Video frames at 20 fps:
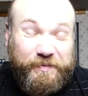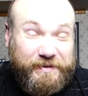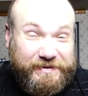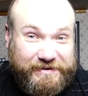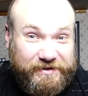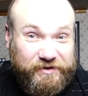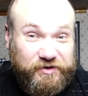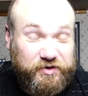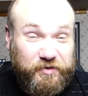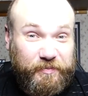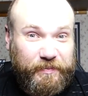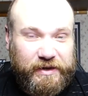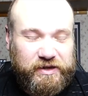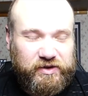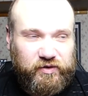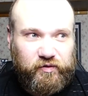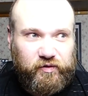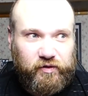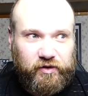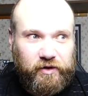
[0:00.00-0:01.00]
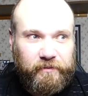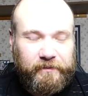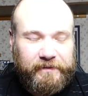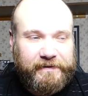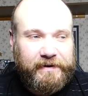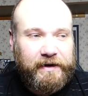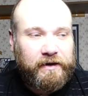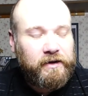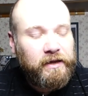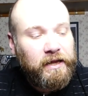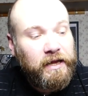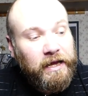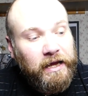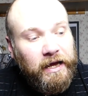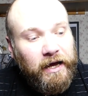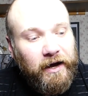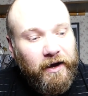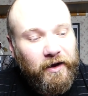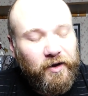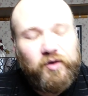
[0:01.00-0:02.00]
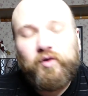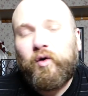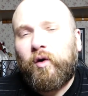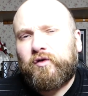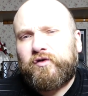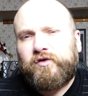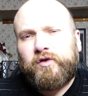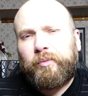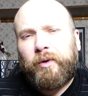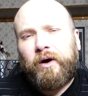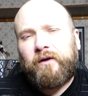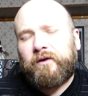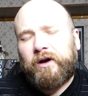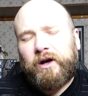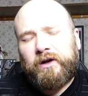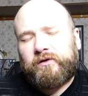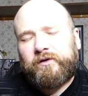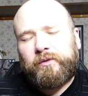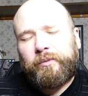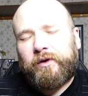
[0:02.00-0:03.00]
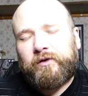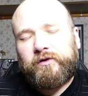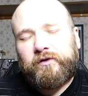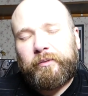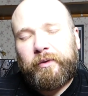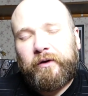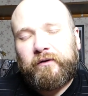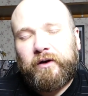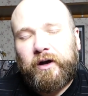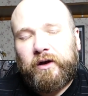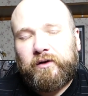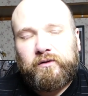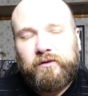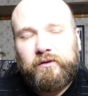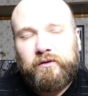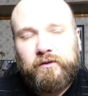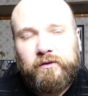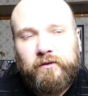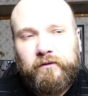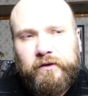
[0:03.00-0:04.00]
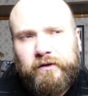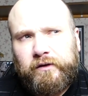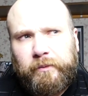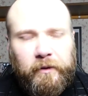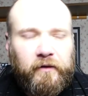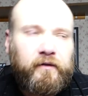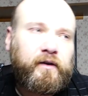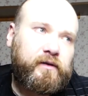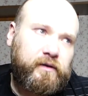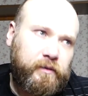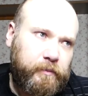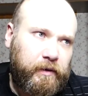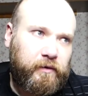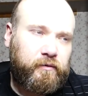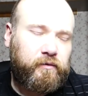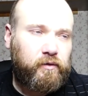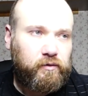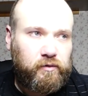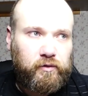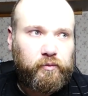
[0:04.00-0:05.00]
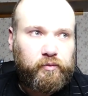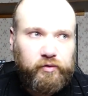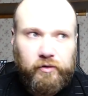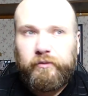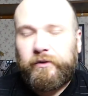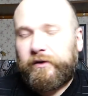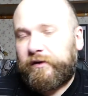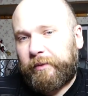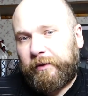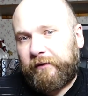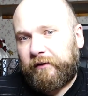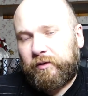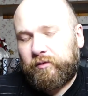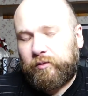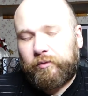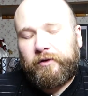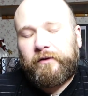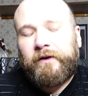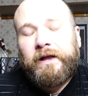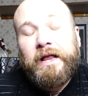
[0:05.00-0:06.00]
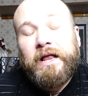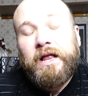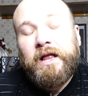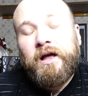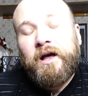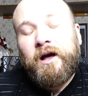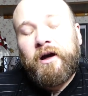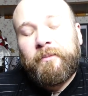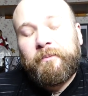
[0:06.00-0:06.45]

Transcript: parce que je suis pas du tout comme ça. Euh, non, c'est pas vrai, c'est pas, c'est pas vrai, c'est, c'est pas vrai, c'est pas faux non plus, mais c'est pas vrai non plus.